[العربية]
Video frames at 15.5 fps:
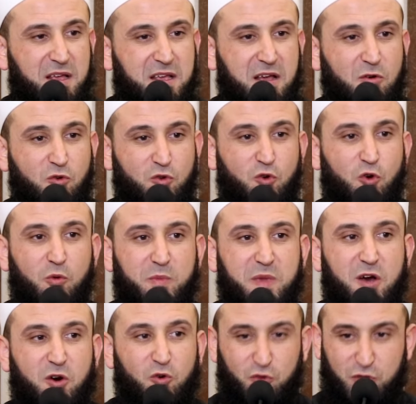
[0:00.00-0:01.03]
كونهم
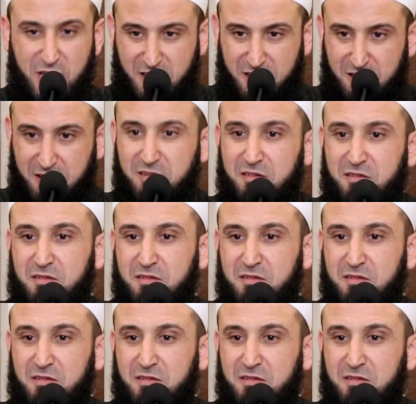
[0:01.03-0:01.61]
يهودا